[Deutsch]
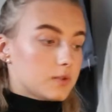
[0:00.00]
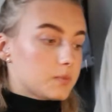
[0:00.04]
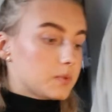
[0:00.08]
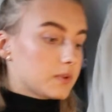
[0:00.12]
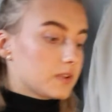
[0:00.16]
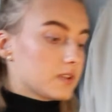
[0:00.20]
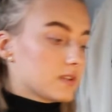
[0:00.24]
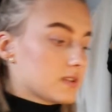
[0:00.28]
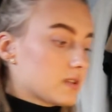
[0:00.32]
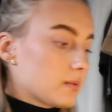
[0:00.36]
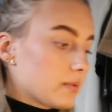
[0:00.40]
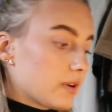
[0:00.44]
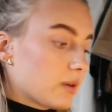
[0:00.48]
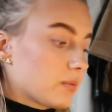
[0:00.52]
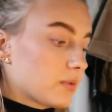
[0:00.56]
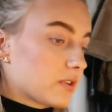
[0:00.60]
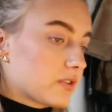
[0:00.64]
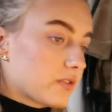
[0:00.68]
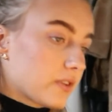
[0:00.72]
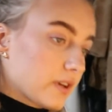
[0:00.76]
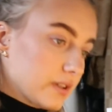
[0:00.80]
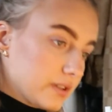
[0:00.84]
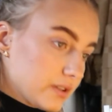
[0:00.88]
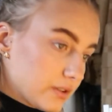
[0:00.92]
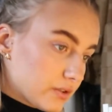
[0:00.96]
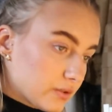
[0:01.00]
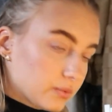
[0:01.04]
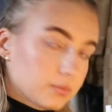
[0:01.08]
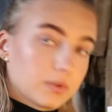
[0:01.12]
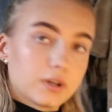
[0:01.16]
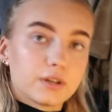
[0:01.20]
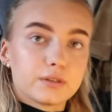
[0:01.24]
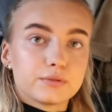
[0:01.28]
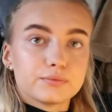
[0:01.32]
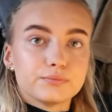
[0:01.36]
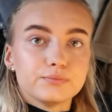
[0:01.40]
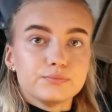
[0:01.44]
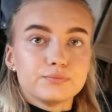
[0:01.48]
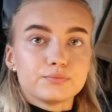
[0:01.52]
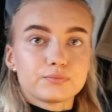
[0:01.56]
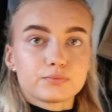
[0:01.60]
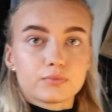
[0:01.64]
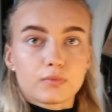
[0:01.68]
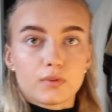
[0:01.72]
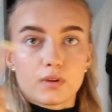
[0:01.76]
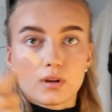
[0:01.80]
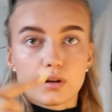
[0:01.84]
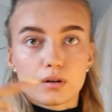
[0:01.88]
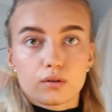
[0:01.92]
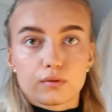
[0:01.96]
Ich bin jetzt dabei, mich fertig zu machen,
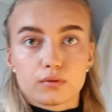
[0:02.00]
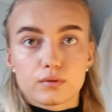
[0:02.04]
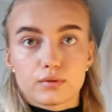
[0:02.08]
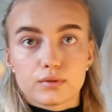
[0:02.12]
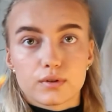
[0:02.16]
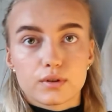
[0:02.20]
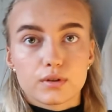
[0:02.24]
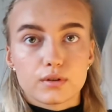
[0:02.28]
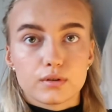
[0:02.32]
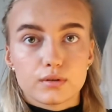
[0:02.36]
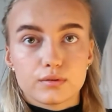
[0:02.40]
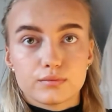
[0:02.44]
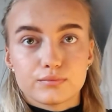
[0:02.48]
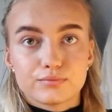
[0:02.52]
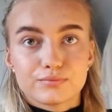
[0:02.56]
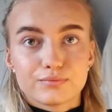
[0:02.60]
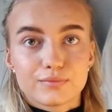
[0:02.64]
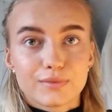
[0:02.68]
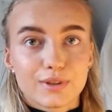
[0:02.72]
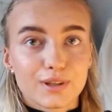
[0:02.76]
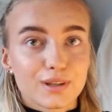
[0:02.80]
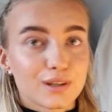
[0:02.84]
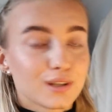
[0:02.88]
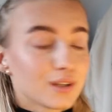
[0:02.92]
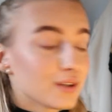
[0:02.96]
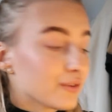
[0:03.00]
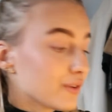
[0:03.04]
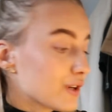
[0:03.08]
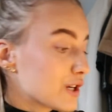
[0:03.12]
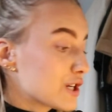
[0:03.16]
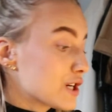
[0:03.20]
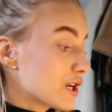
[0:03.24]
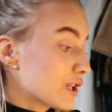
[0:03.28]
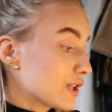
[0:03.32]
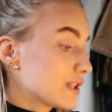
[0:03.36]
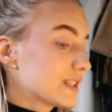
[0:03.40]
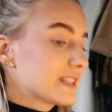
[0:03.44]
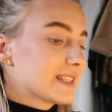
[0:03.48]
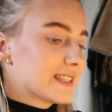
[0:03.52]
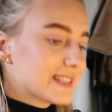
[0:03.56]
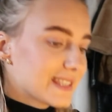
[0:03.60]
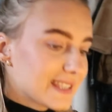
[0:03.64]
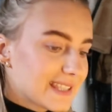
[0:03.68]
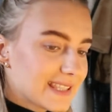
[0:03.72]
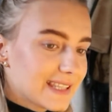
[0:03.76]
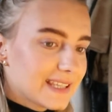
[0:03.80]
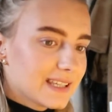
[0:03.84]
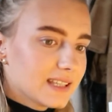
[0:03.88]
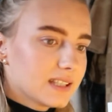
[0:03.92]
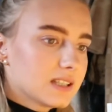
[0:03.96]
wie ihr wahrscheinlich
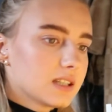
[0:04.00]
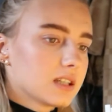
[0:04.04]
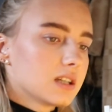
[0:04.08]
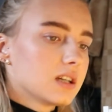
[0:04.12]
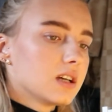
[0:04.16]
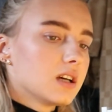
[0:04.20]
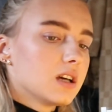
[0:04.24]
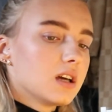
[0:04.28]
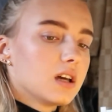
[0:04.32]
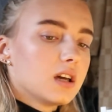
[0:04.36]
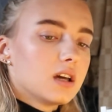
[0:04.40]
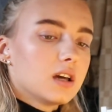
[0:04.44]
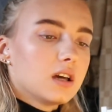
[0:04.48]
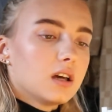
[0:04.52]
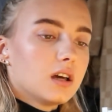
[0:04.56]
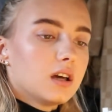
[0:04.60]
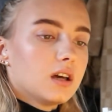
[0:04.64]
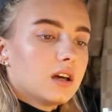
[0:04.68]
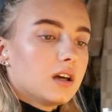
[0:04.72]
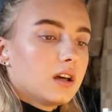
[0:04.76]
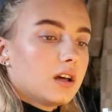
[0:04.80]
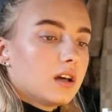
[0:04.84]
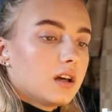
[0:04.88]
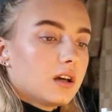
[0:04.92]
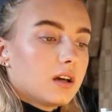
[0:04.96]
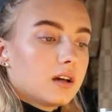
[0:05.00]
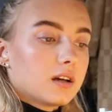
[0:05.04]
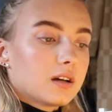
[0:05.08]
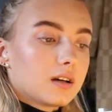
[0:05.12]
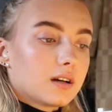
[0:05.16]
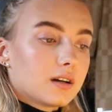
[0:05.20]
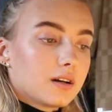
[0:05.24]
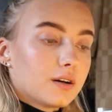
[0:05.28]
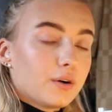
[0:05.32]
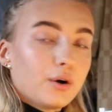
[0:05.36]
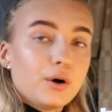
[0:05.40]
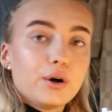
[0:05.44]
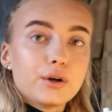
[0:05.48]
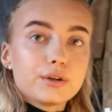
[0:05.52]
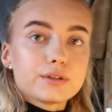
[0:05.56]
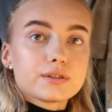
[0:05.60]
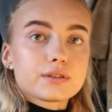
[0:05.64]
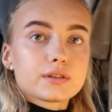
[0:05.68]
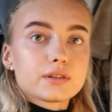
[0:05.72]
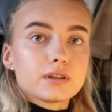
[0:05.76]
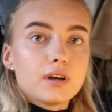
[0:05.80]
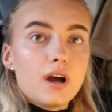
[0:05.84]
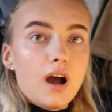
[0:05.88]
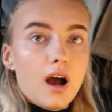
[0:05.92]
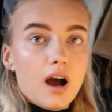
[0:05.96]
seht.
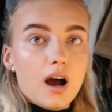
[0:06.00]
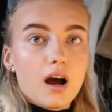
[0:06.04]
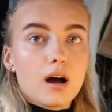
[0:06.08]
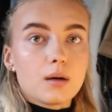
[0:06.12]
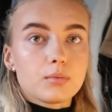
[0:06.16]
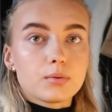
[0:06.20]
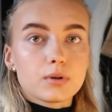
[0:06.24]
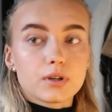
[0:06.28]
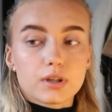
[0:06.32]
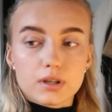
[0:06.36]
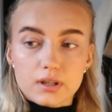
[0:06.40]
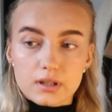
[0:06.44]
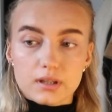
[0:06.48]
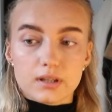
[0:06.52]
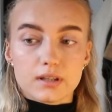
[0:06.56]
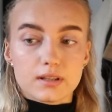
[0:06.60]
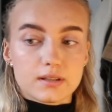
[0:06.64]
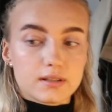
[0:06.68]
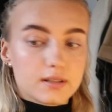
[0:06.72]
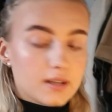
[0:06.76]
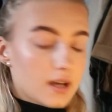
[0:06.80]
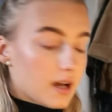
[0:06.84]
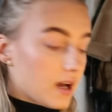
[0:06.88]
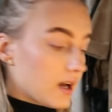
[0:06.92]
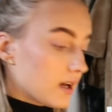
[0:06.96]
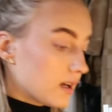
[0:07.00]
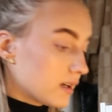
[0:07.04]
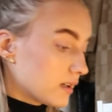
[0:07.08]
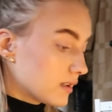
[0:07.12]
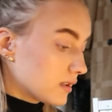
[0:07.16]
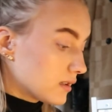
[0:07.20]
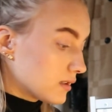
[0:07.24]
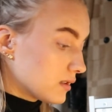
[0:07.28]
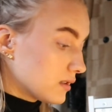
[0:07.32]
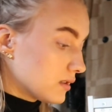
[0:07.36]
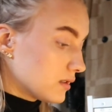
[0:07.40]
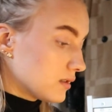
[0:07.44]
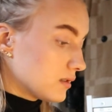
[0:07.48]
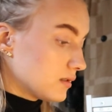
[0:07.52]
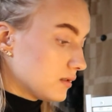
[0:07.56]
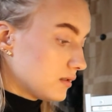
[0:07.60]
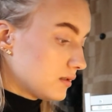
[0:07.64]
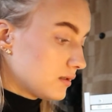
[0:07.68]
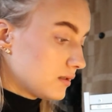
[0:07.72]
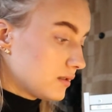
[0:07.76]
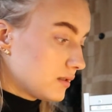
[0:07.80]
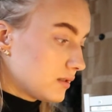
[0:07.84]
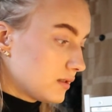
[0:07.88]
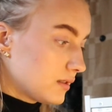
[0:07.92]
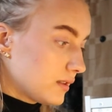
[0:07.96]
Heute habe ich eine,
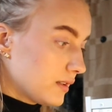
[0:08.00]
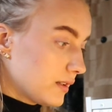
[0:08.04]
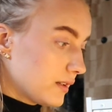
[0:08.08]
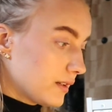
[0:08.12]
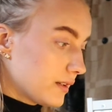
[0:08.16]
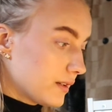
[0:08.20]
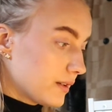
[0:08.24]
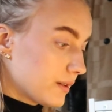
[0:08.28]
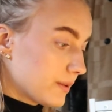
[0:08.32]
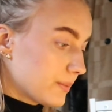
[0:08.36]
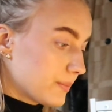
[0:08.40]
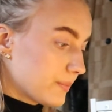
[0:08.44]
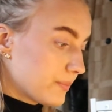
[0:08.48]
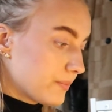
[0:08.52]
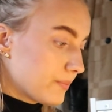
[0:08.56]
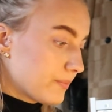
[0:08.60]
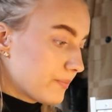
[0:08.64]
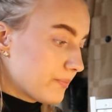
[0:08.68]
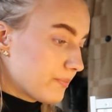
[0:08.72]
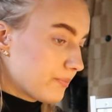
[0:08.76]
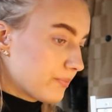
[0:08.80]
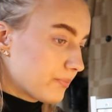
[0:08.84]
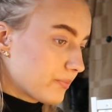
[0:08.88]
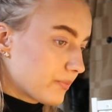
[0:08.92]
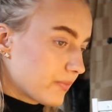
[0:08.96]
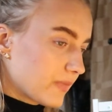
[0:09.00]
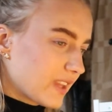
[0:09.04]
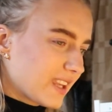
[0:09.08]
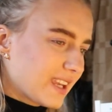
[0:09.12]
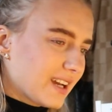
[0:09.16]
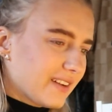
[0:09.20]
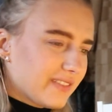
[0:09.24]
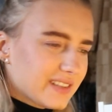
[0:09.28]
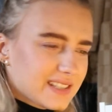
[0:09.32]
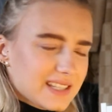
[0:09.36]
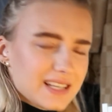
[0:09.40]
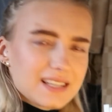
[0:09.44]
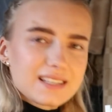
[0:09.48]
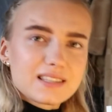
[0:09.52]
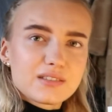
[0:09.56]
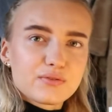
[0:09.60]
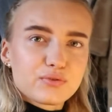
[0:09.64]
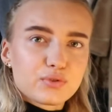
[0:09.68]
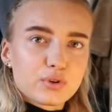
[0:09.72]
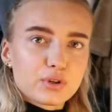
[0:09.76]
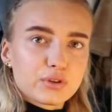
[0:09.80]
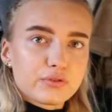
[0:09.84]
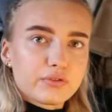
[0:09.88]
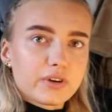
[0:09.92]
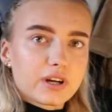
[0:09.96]
ähm, ja, was heißt die
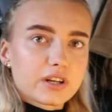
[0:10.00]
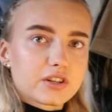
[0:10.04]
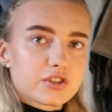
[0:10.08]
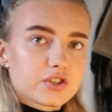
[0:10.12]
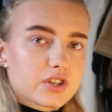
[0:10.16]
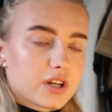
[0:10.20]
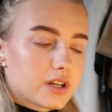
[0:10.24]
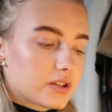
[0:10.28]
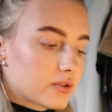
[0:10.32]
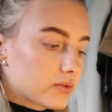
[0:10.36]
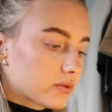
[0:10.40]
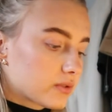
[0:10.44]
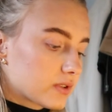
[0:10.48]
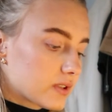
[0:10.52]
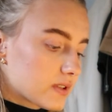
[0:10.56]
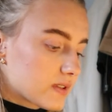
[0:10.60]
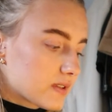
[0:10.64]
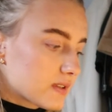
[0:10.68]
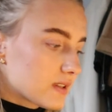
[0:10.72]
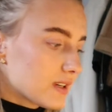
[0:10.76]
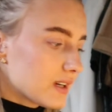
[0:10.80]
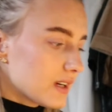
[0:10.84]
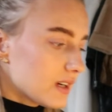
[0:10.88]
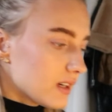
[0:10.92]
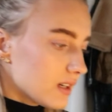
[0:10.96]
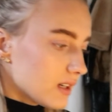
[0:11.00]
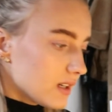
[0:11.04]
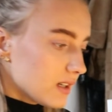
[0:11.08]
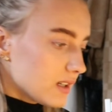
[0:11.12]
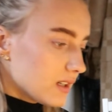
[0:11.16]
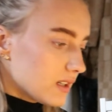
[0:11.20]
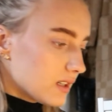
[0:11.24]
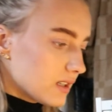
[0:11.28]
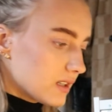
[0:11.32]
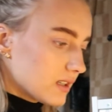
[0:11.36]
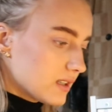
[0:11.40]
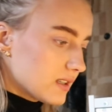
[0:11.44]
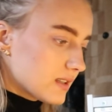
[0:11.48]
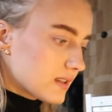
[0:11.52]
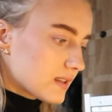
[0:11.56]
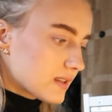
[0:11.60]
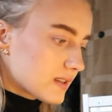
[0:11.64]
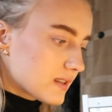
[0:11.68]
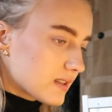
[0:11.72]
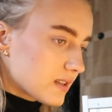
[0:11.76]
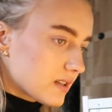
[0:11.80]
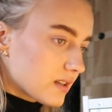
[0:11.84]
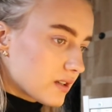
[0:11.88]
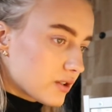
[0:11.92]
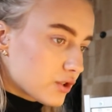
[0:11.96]
Vorortveranstaltung? Das
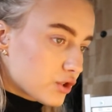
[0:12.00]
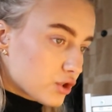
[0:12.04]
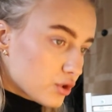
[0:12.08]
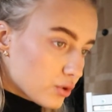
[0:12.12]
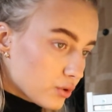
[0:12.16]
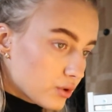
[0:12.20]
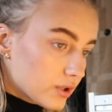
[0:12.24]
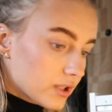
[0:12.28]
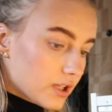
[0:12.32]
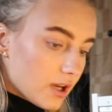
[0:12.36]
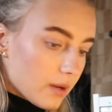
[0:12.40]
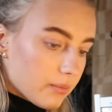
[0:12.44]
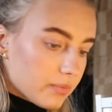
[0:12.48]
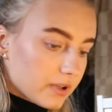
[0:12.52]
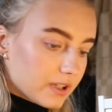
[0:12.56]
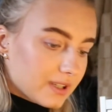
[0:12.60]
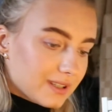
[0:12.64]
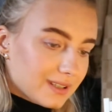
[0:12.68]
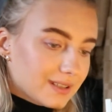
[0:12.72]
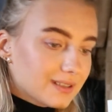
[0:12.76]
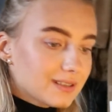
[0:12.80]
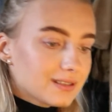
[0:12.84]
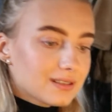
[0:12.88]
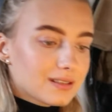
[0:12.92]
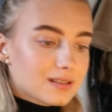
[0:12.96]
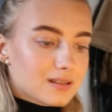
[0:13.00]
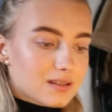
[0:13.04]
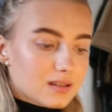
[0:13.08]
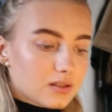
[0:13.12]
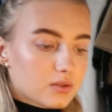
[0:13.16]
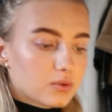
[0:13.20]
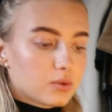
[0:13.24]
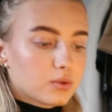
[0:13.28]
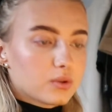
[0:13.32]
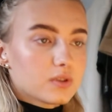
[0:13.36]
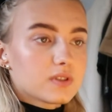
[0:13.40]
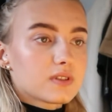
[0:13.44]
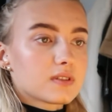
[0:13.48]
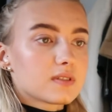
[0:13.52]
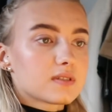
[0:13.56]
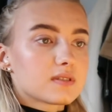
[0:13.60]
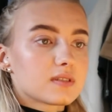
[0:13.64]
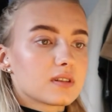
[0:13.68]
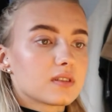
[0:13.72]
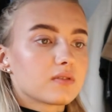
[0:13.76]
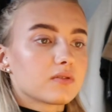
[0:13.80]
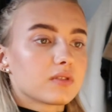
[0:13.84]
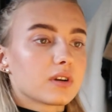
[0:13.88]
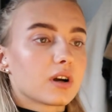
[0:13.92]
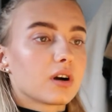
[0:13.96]
ist schon der Beginn des Kurses,
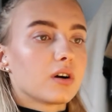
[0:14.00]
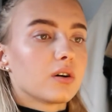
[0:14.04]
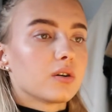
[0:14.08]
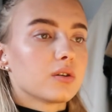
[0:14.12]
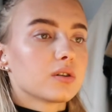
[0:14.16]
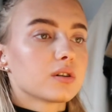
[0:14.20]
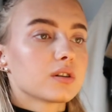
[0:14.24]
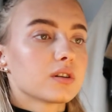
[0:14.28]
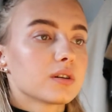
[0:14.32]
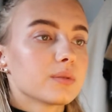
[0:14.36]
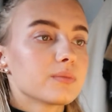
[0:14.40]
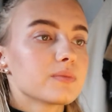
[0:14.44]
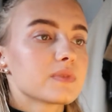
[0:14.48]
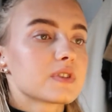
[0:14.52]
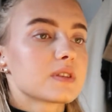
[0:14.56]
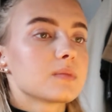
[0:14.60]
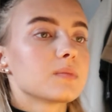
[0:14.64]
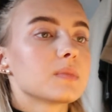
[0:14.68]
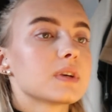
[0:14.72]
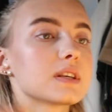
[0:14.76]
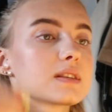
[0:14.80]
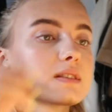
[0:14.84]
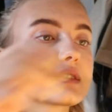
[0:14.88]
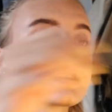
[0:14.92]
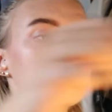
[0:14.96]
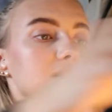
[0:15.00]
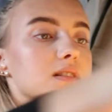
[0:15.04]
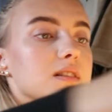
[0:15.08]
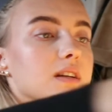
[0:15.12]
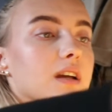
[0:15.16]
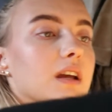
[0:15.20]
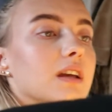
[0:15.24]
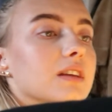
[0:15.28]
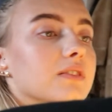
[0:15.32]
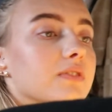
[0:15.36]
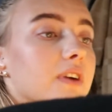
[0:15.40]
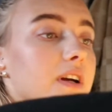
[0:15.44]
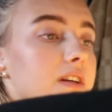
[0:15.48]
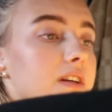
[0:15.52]
den wir auch im Semester direkt